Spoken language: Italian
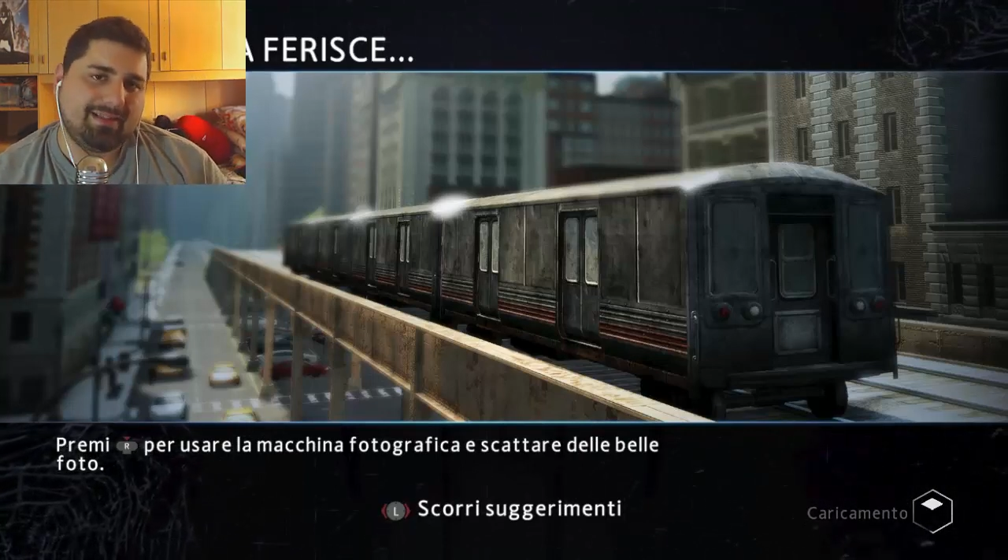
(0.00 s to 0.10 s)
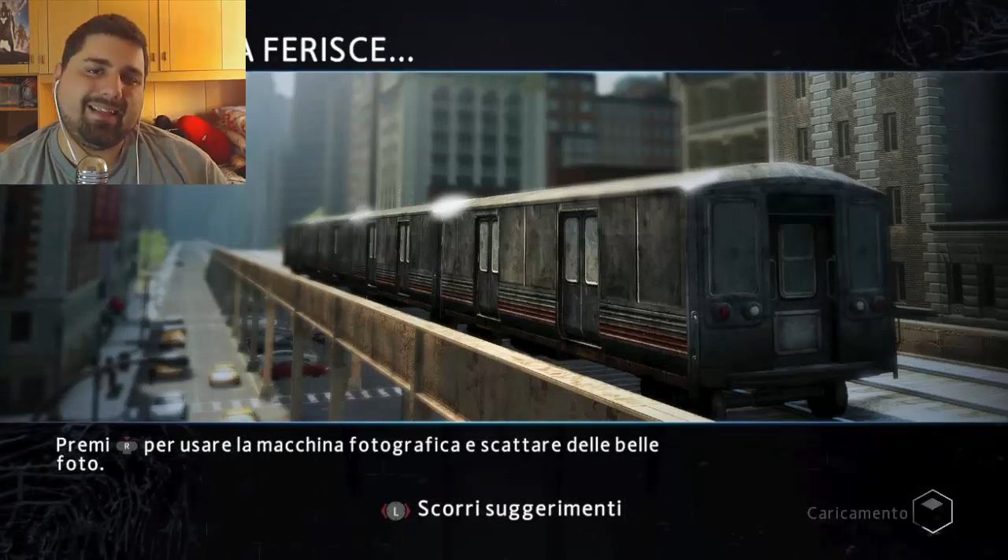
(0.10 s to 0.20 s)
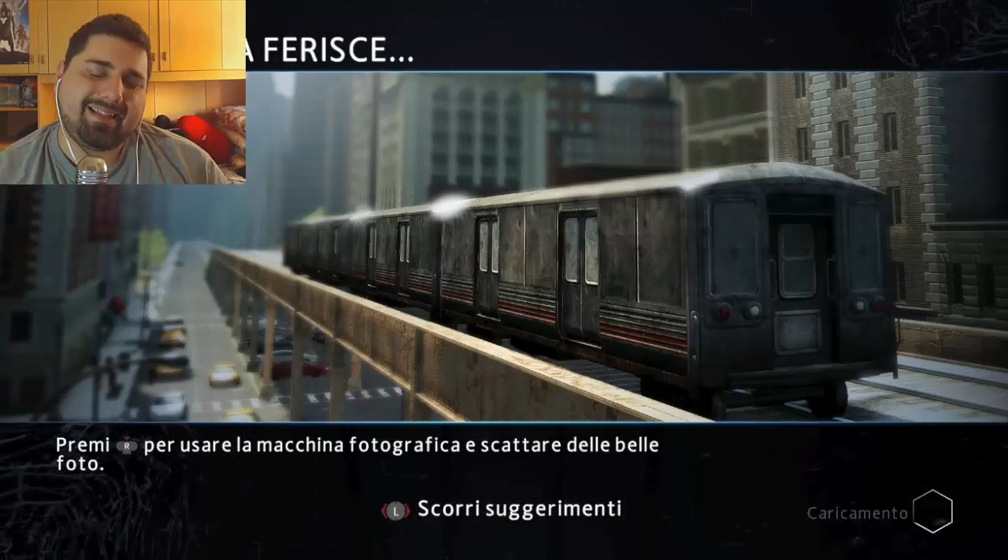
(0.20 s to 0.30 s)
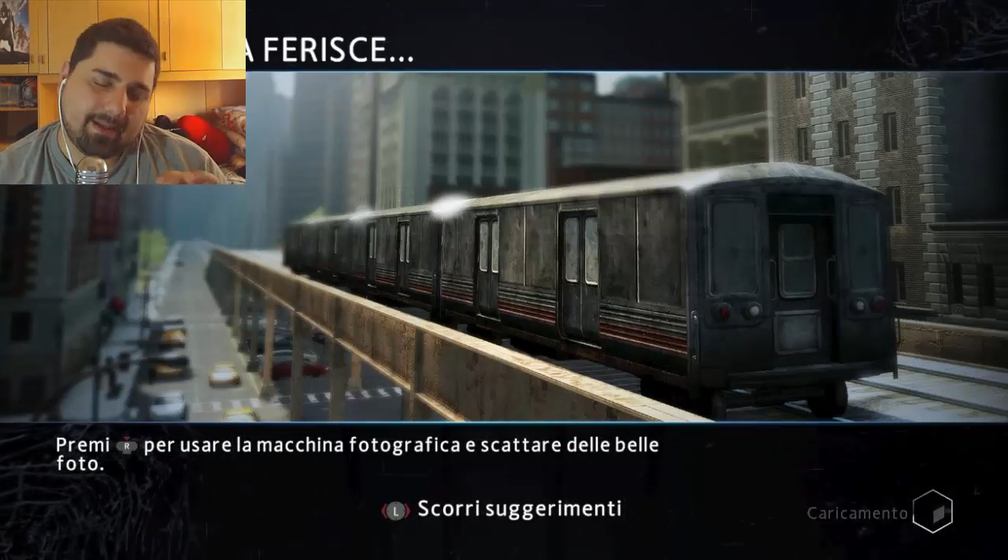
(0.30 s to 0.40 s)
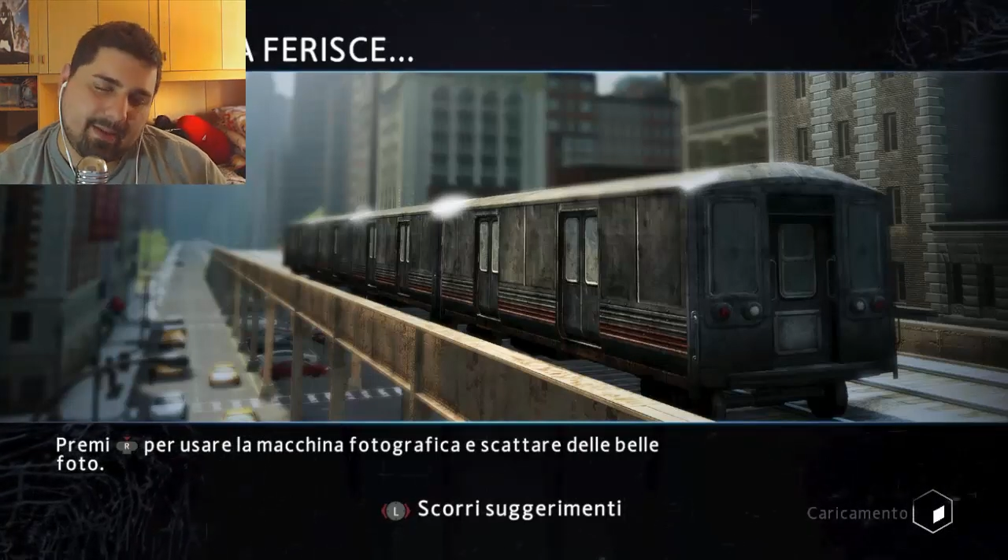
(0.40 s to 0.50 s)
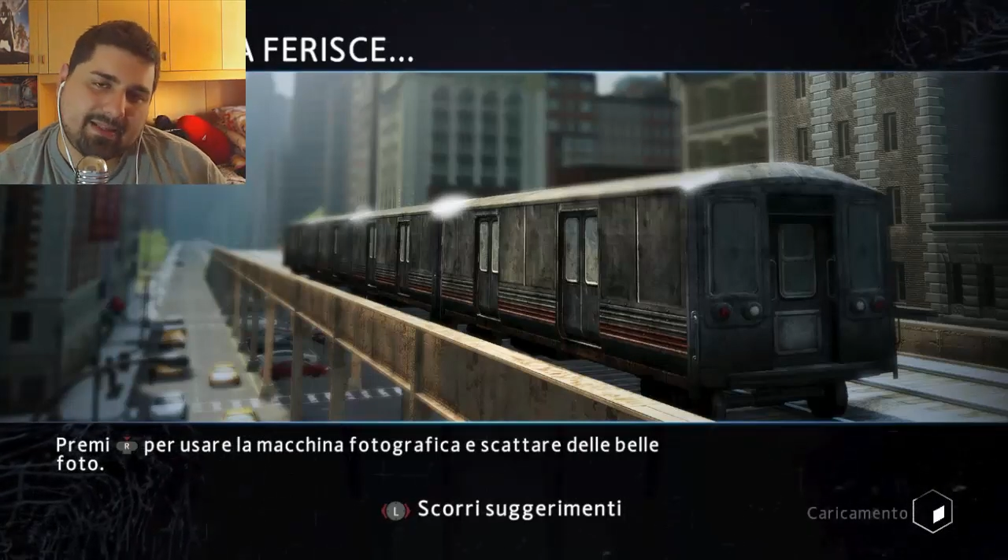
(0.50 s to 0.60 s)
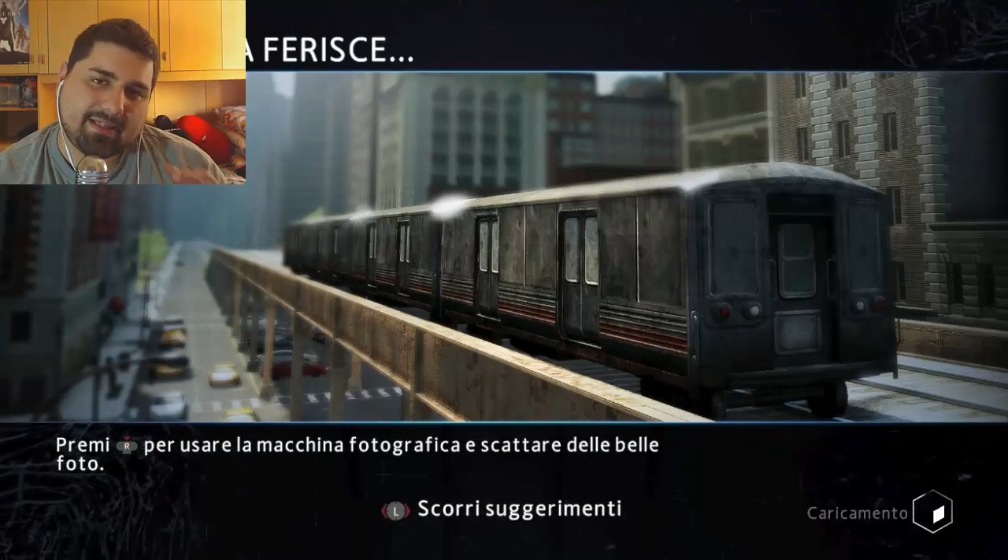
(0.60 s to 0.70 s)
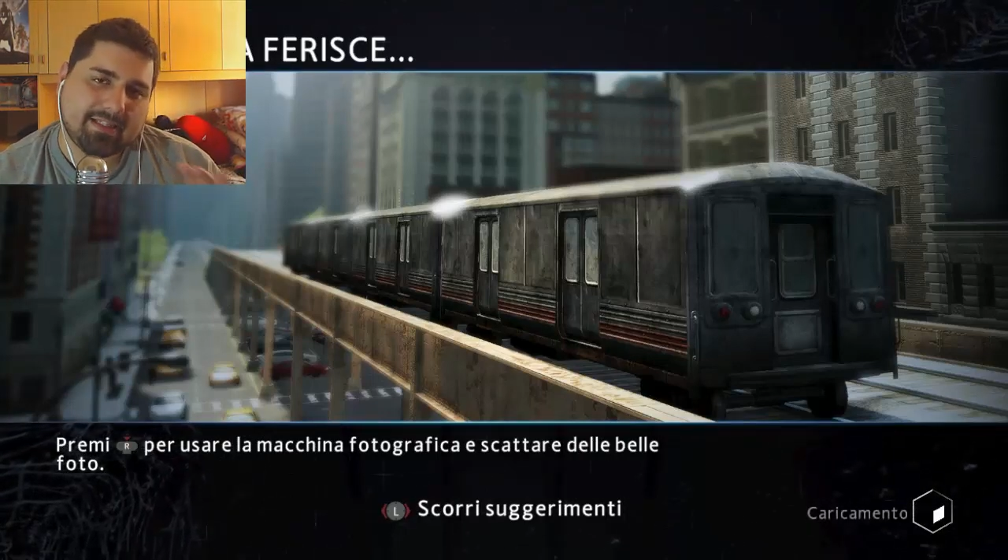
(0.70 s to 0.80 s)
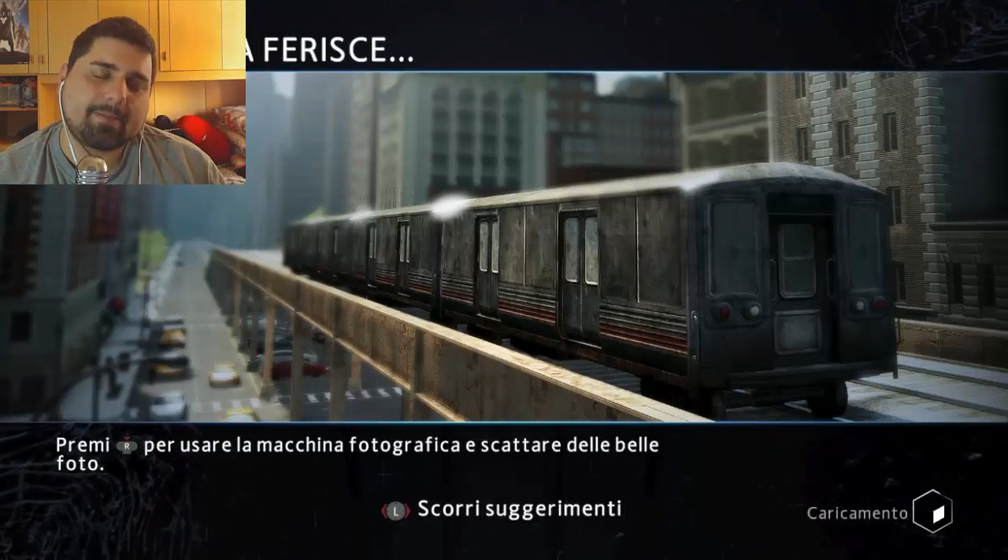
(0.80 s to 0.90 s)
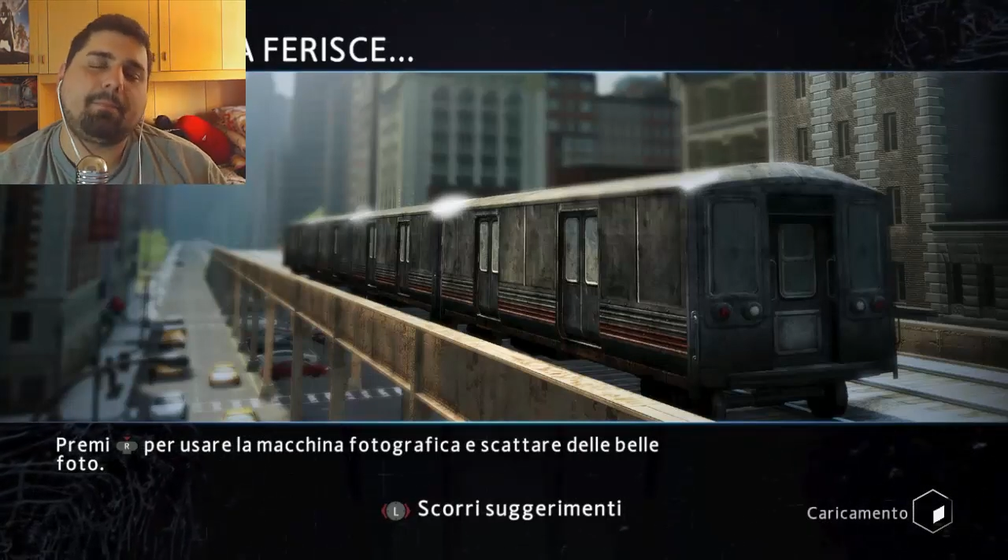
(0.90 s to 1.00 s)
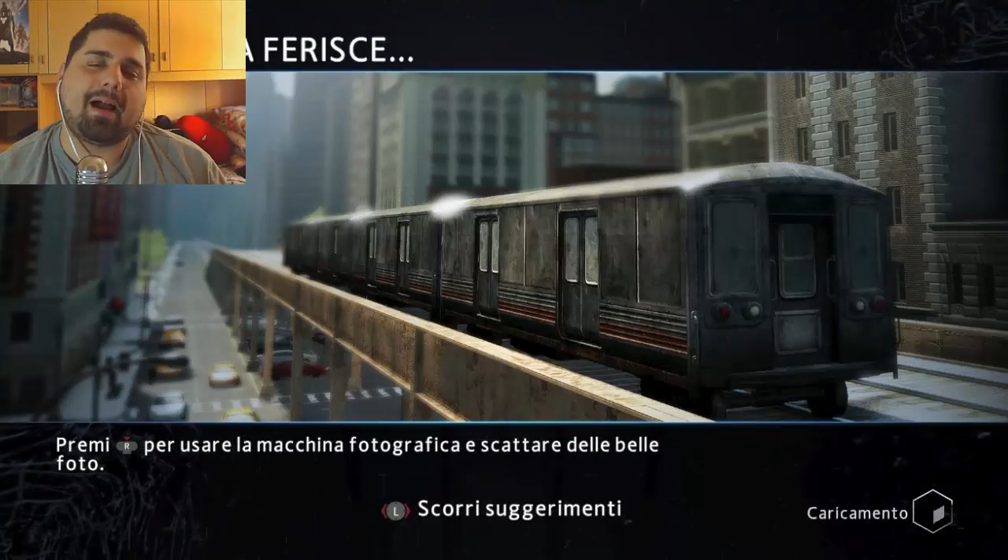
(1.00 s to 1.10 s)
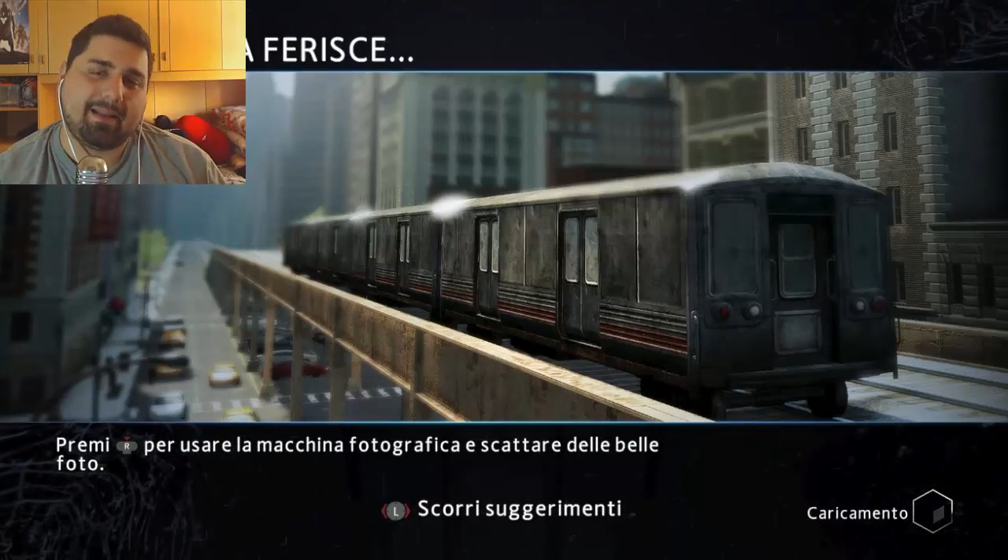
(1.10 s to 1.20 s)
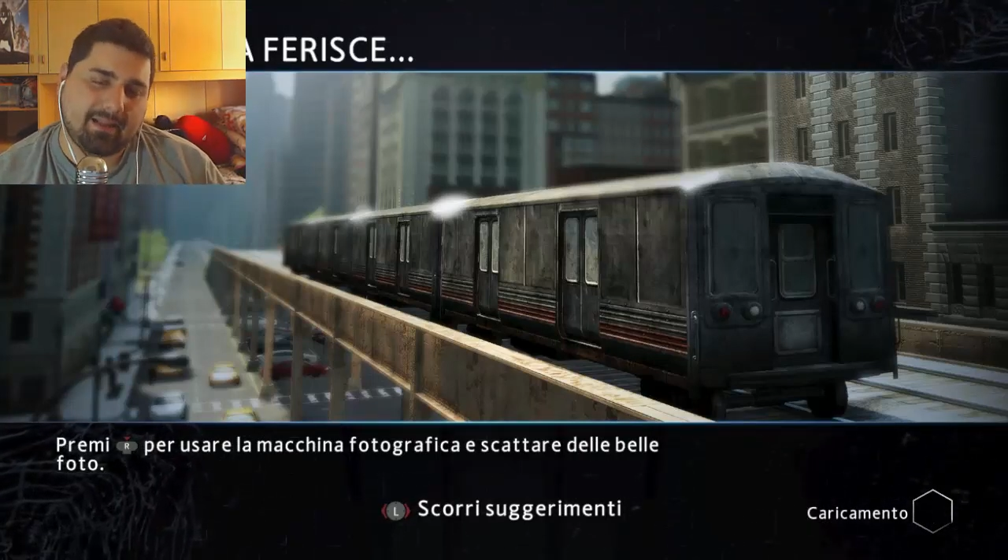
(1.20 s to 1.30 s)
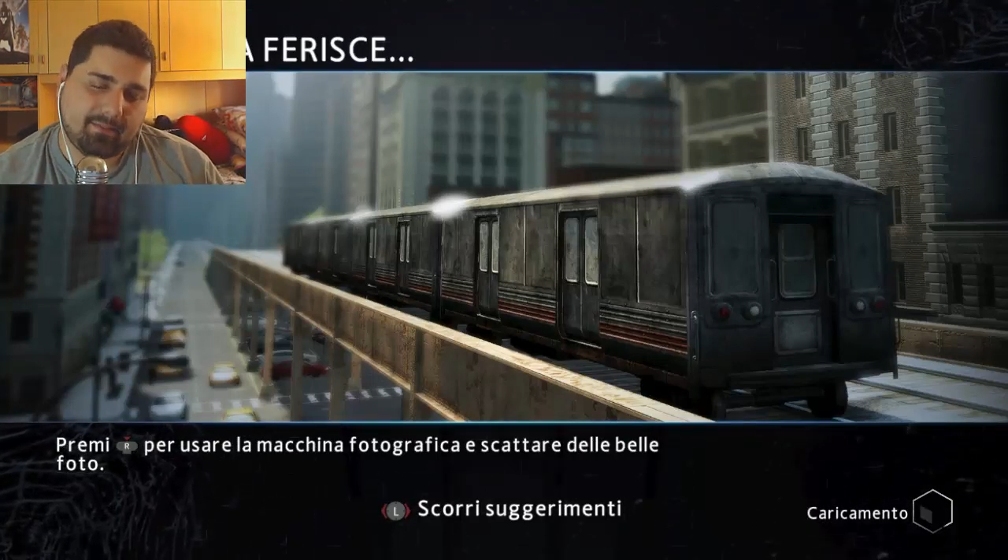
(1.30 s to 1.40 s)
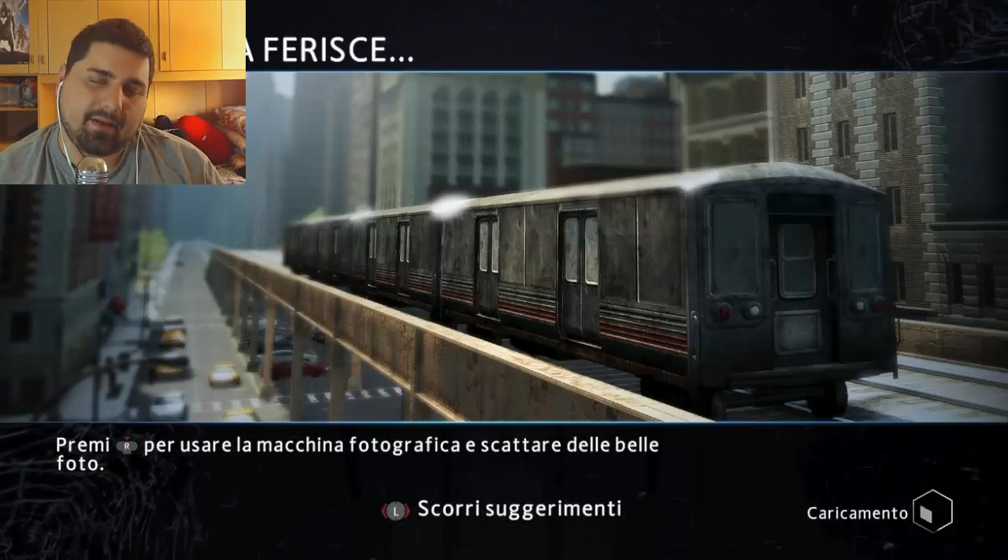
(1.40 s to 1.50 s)
di The Amazing
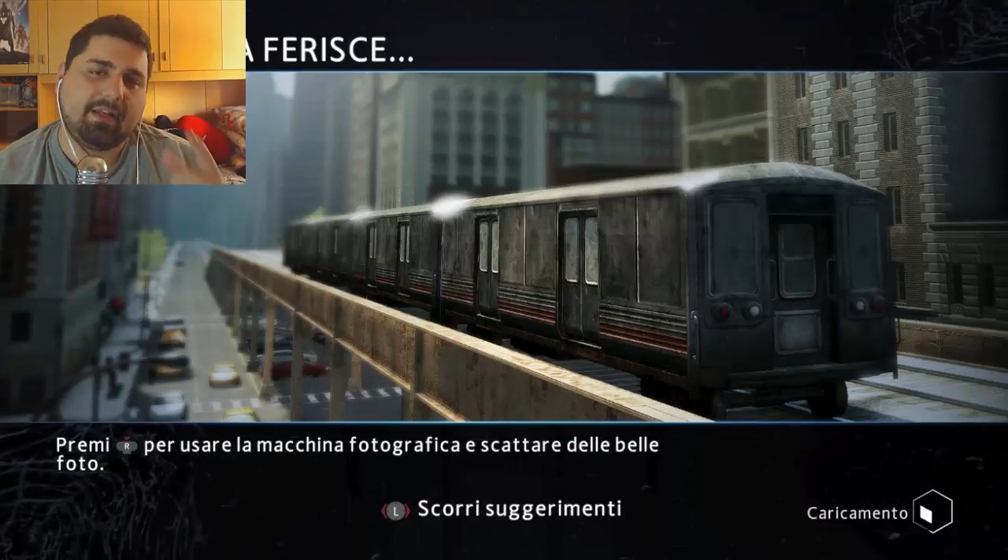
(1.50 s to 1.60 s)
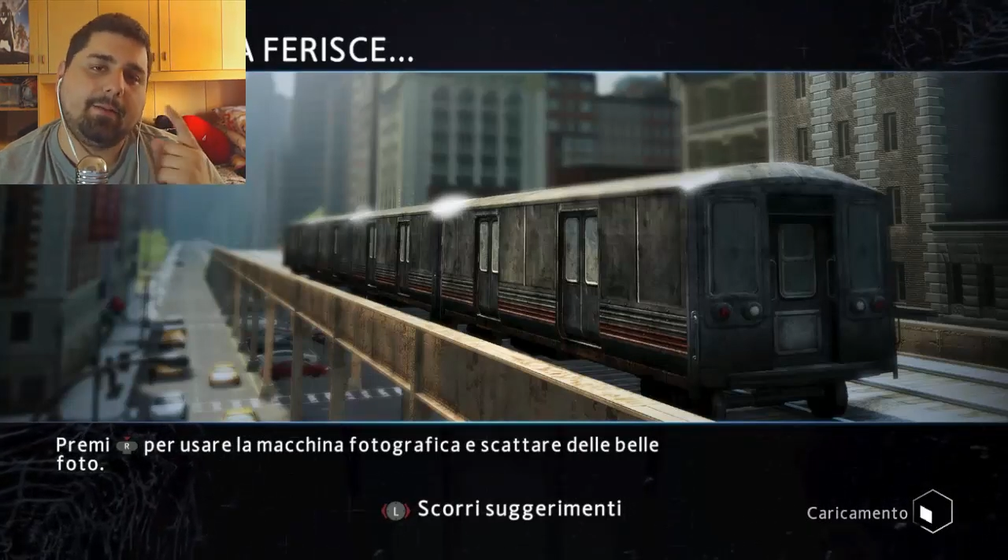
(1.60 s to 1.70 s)
Spider-Man,